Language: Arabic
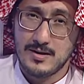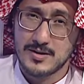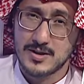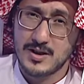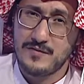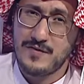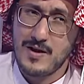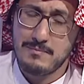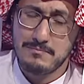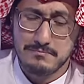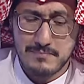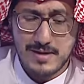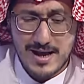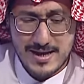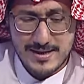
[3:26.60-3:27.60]
الصفة
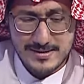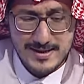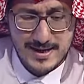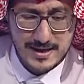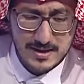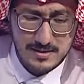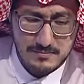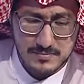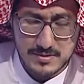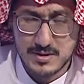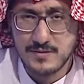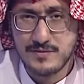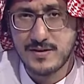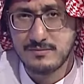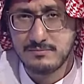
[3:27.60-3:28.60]
ما يعني
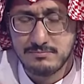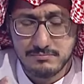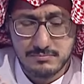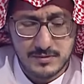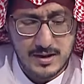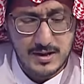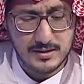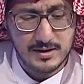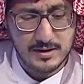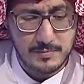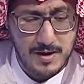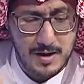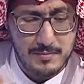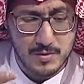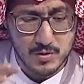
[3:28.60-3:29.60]
الصفة اللي
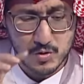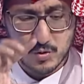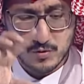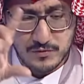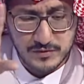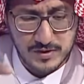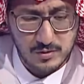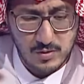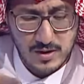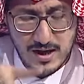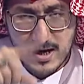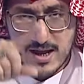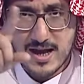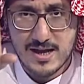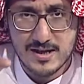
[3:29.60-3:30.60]
تتبع الموصوف تدل
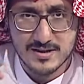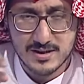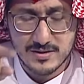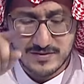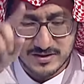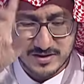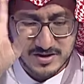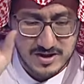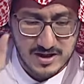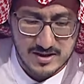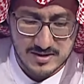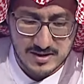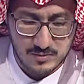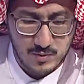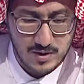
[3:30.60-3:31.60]
على صفة
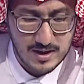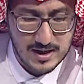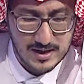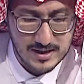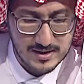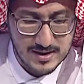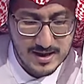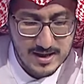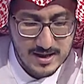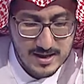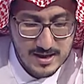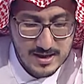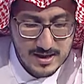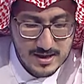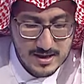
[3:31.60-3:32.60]
الشخص أتوقع كذا
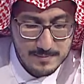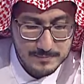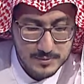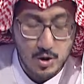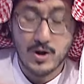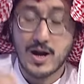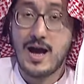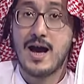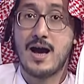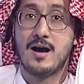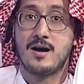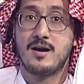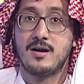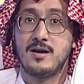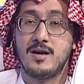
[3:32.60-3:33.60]
بسرعة
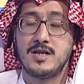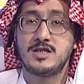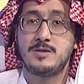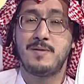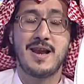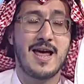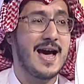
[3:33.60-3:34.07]
اسم